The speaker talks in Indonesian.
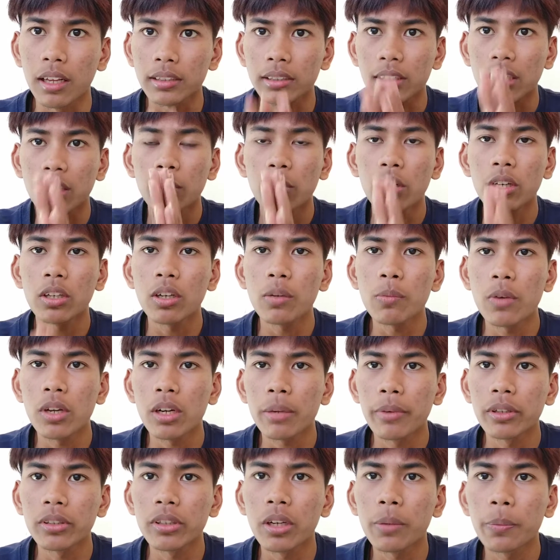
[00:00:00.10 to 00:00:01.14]
Assalamualaikum
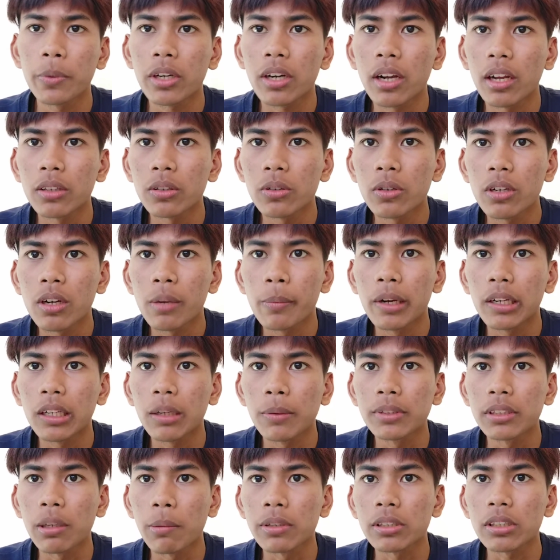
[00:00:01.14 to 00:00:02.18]
warahmatullahi wabarakatuh Kembali
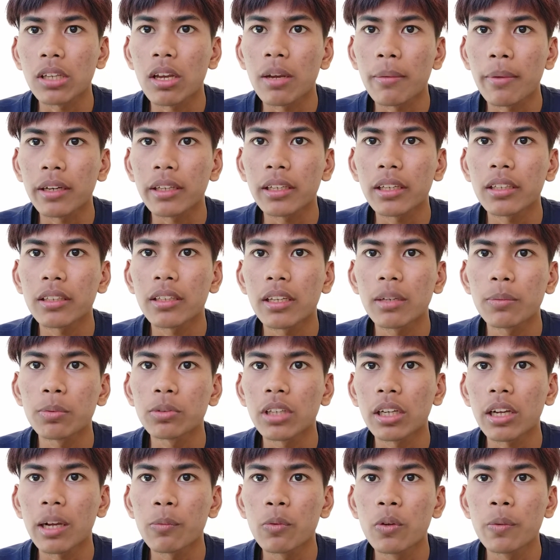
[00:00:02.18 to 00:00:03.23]
bersama saya Melki dari
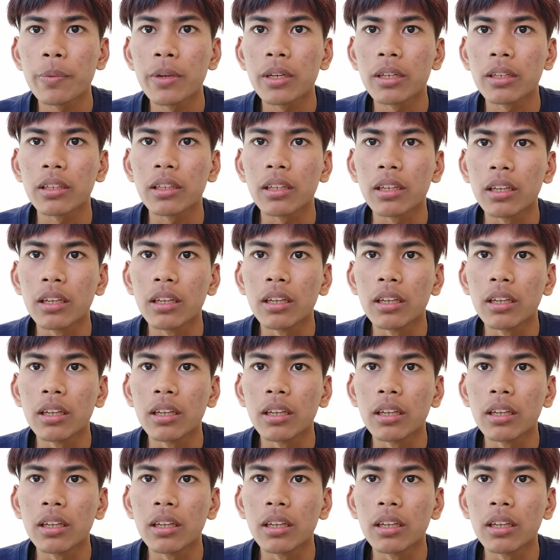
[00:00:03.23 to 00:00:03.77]
Pustaka Muhyibin